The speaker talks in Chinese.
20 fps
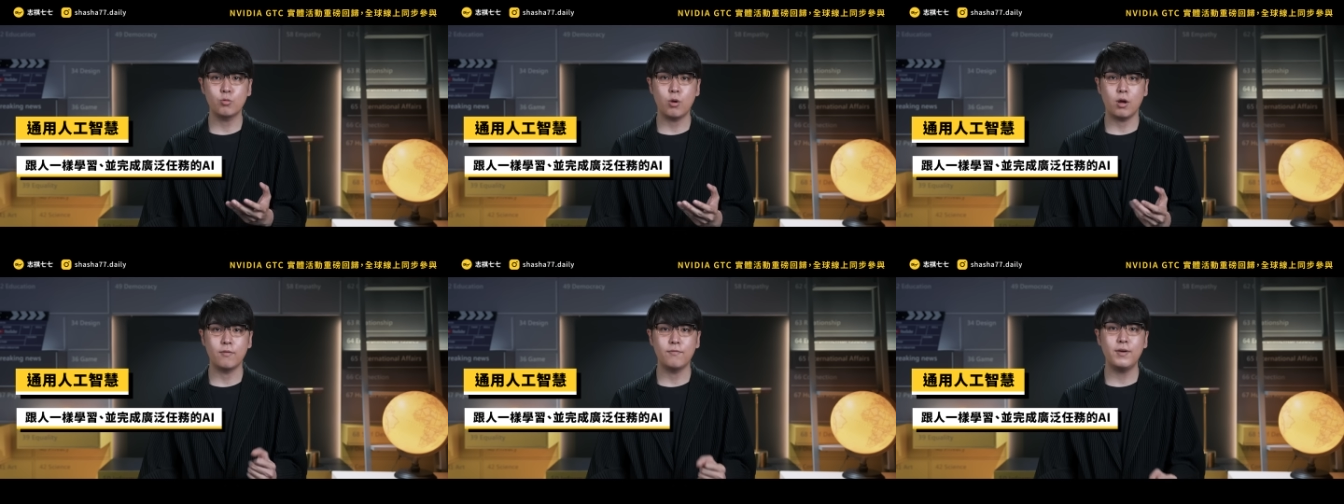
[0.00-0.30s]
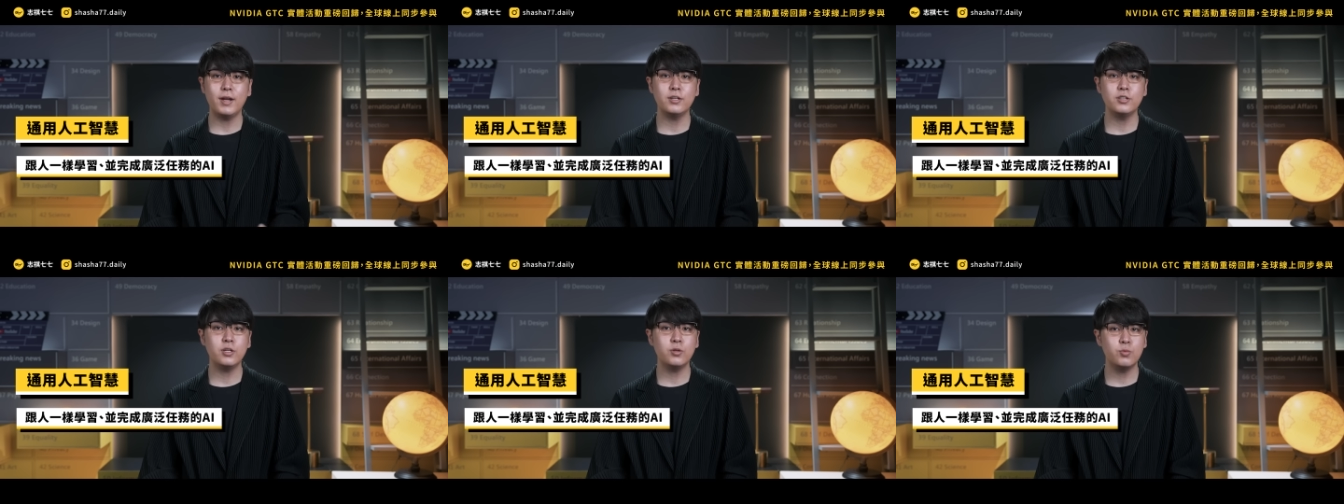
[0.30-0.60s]
广
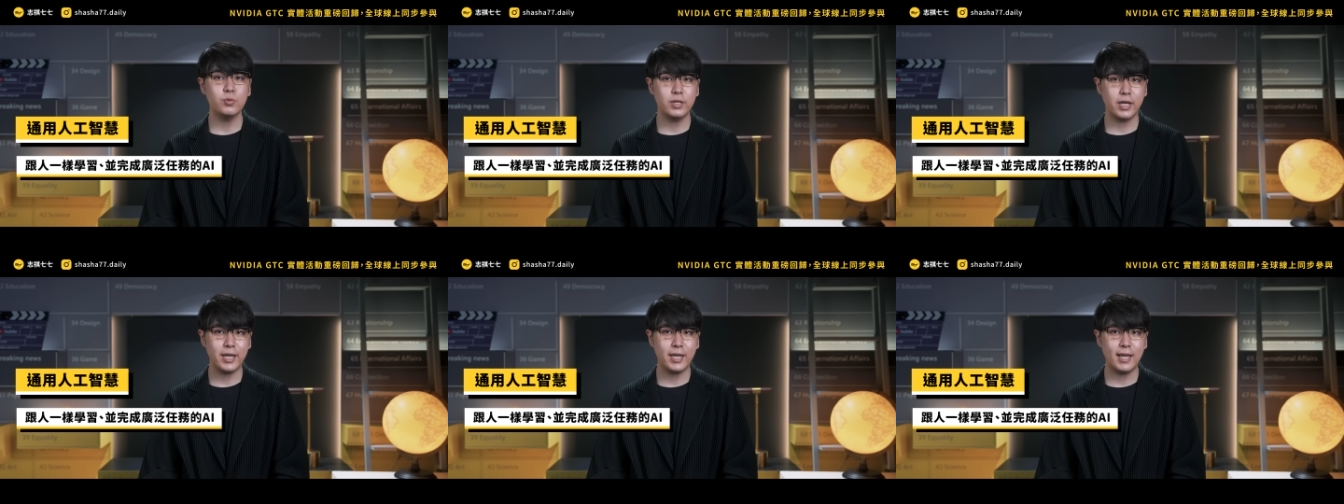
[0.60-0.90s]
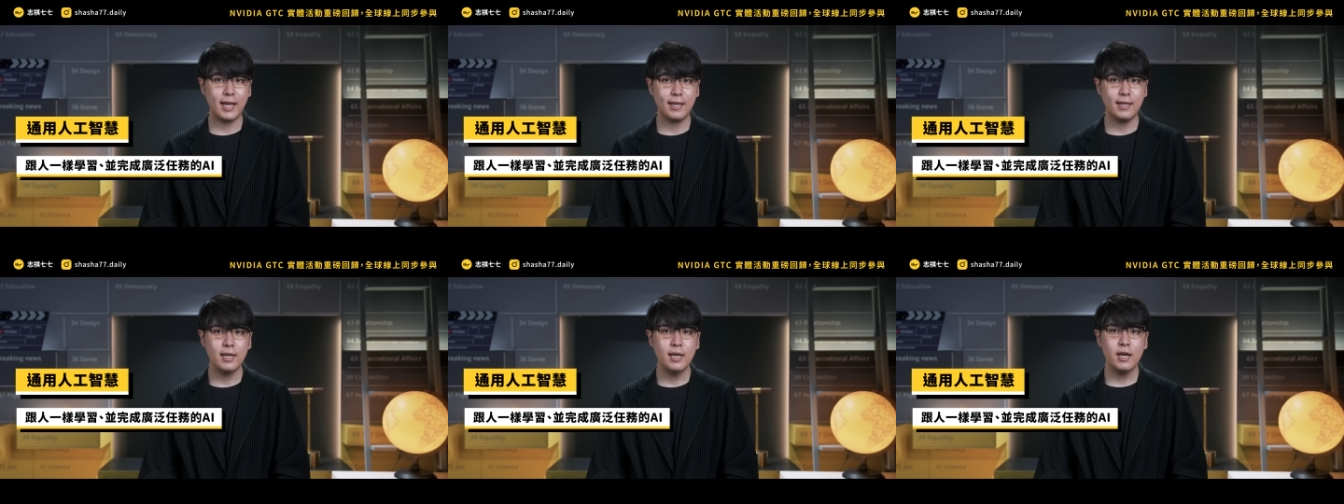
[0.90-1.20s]
泛任务的
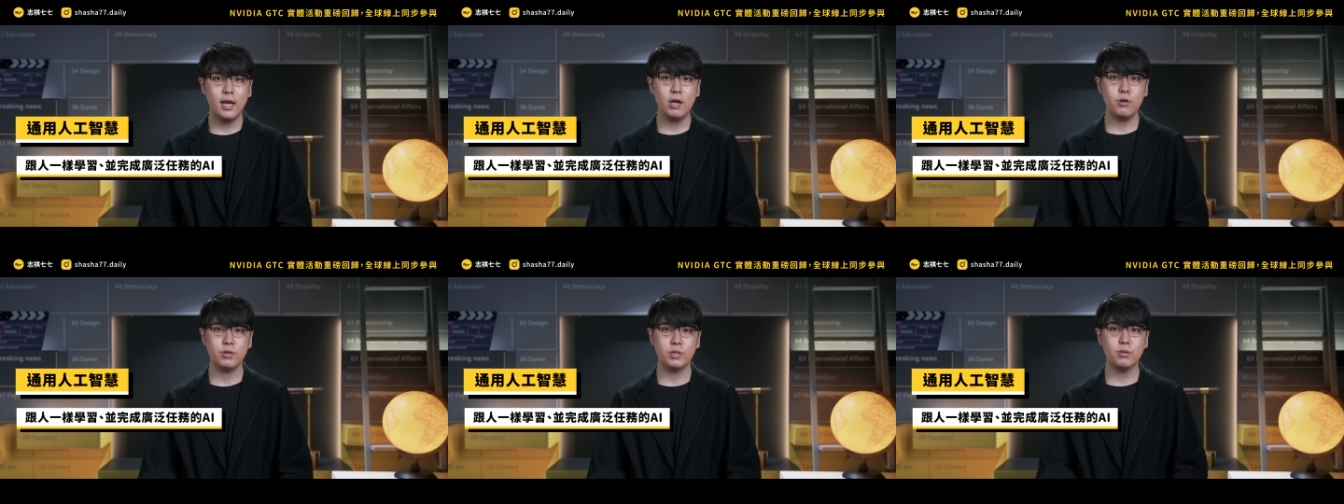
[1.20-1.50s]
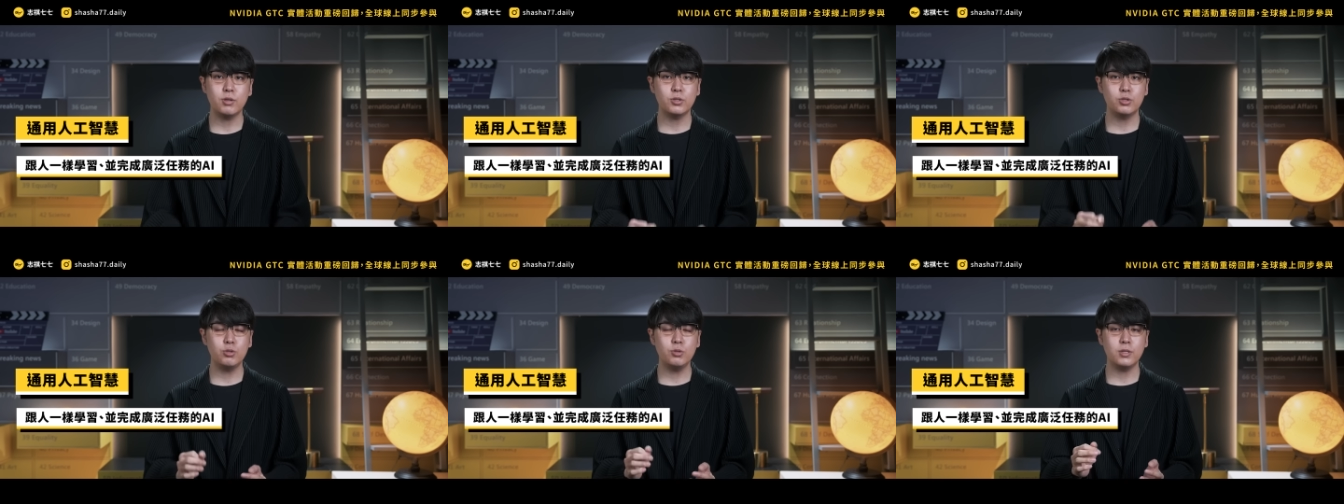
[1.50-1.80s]
AI，还有一
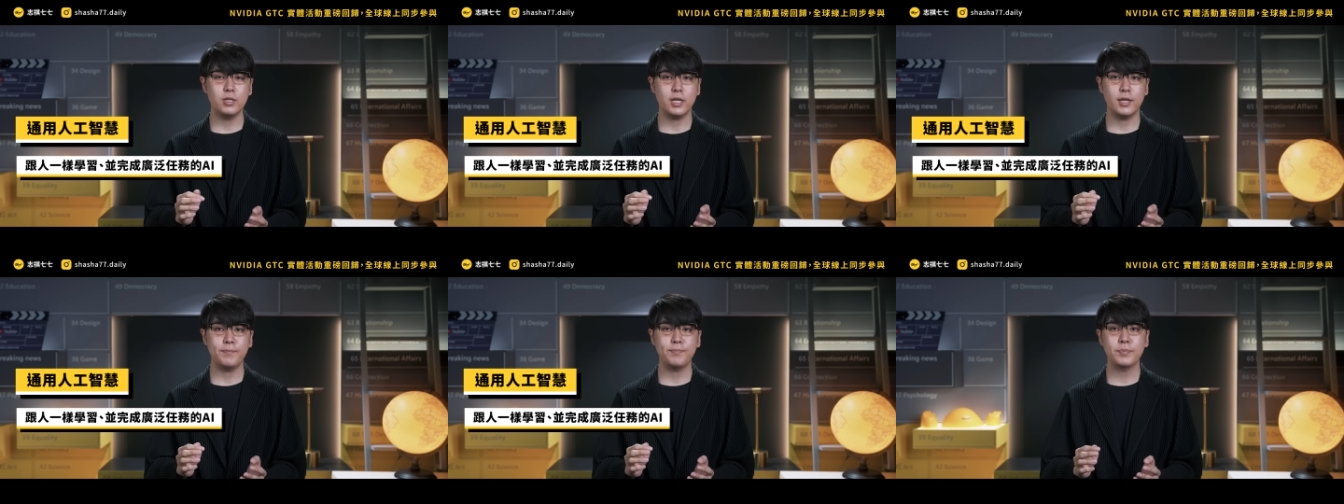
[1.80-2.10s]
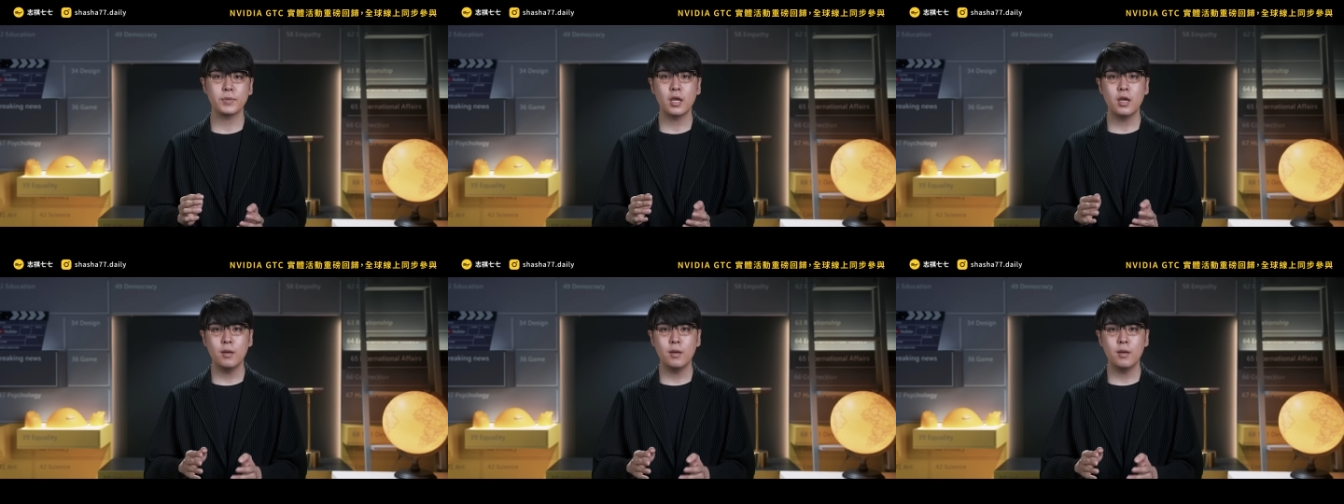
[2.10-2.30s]
段距离。